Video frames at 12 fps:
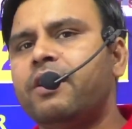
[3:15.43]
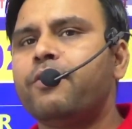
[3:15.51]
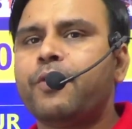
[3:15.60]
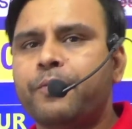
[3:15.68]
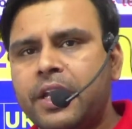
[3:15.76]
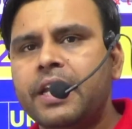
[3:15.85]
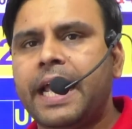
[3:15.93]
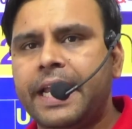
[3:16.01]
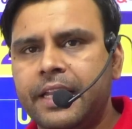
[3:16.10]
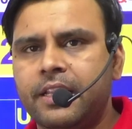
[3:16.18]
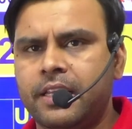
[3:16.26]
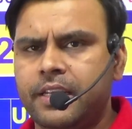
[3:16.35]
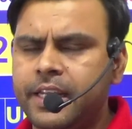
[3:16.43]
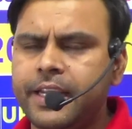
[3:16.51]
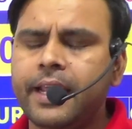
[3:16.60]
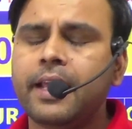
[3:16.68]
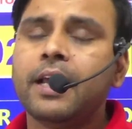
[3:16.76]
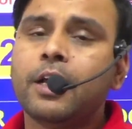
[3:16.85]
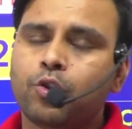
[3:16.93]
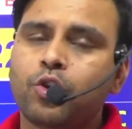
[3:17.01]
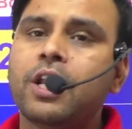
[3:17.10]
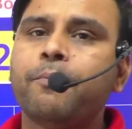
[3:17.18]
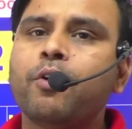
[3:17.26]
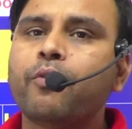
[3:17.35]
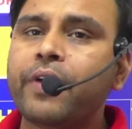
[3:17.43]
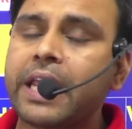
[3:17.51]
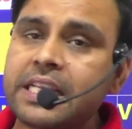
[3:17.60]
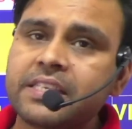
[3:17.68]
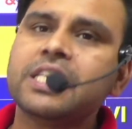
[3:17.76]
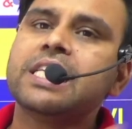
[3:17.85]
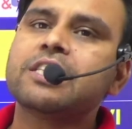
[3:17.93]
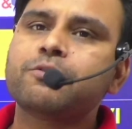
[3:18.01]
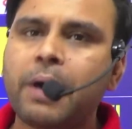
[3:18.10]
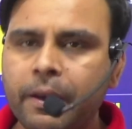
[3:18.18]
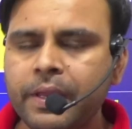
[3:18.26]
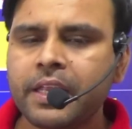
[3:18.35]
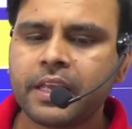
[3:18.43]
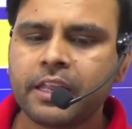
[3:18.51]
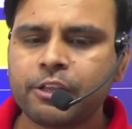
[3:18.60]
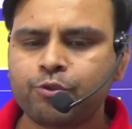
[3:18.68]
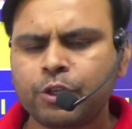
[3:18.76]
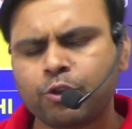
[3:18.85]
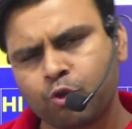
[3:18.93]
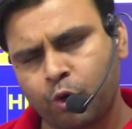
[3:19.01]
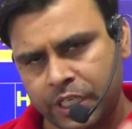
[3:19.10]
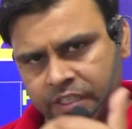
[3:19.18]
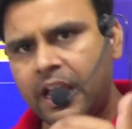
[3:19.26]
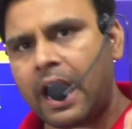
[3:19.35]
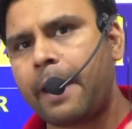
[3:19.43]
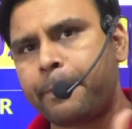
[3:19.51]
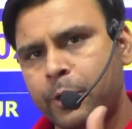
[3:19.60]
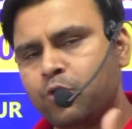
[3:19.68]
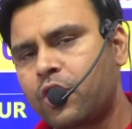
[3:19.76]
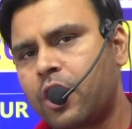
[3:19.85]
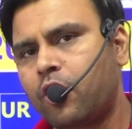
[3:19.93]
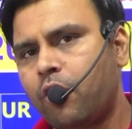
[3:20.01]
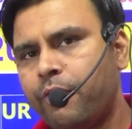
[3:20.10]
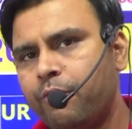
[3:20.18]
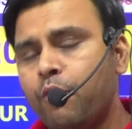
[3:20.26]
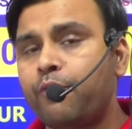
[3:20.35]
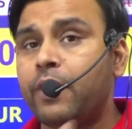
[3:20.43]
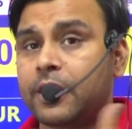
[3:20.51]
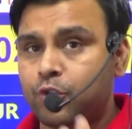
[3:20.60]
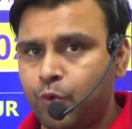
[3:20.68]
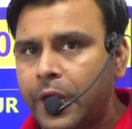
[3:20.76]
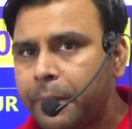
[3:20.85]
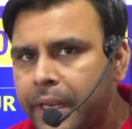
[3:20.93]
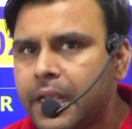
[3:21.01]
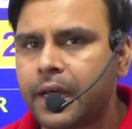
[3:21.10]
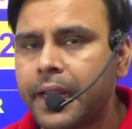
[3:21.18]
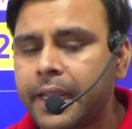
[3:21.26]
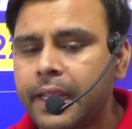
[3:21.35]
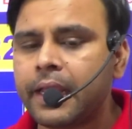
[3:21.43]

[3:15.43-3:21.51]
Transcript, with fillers: 59 ही थी ठीक है तो नंबर ऑफ वैकेंसी इस बार भी इंक्रीज हुई थोड़ी सी आपकी जो कट ऑफ है वो फ्लक्चुएट भी करेगी